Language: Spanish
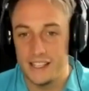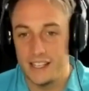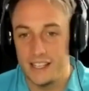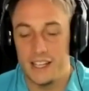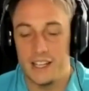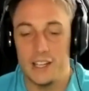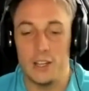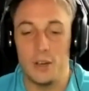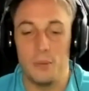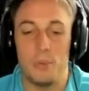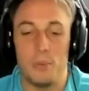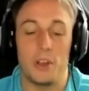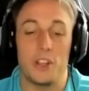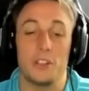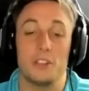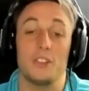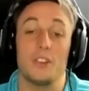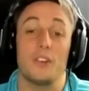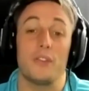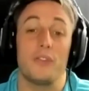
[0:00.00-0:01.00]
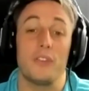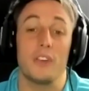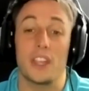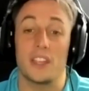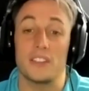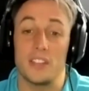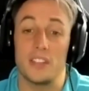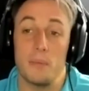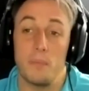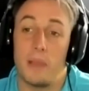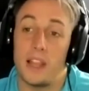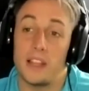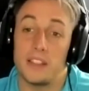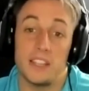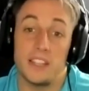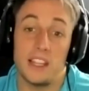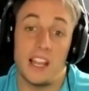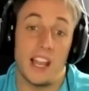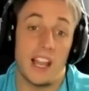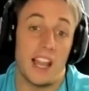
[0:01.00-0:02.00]
Lo peor de todo fue que se
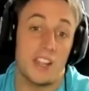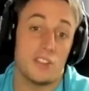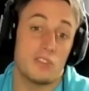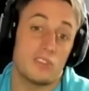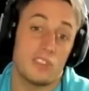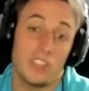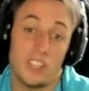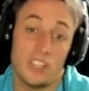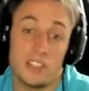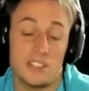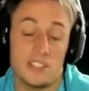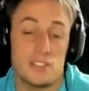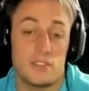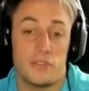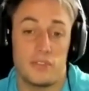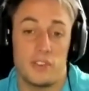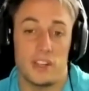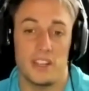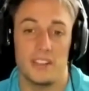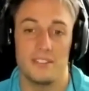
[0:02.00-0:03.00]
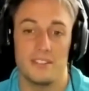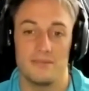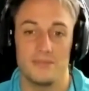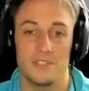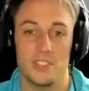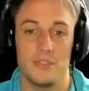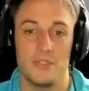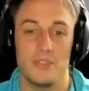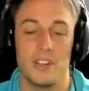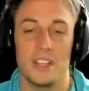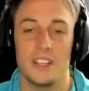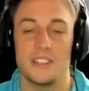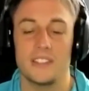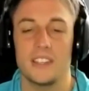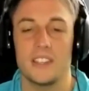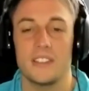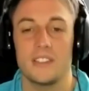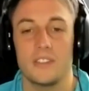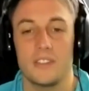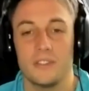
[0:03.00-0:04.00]
plantela al año siguiente se fue, se fue al
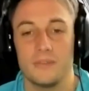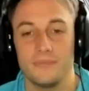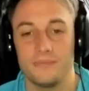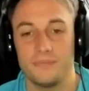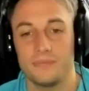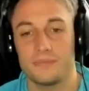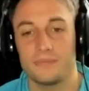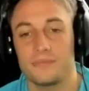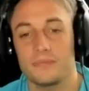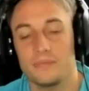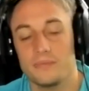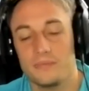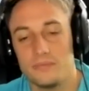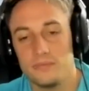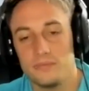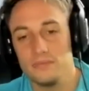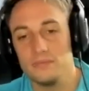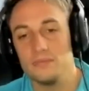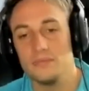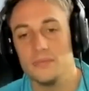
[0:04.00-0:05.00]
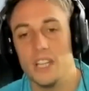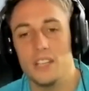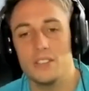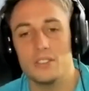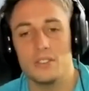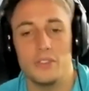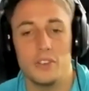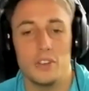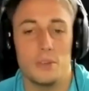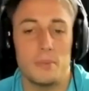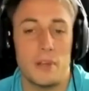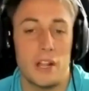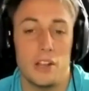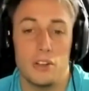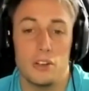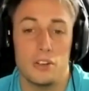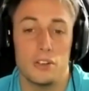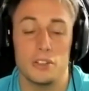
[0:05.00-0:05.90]
descenso. Eso fue lo más loco de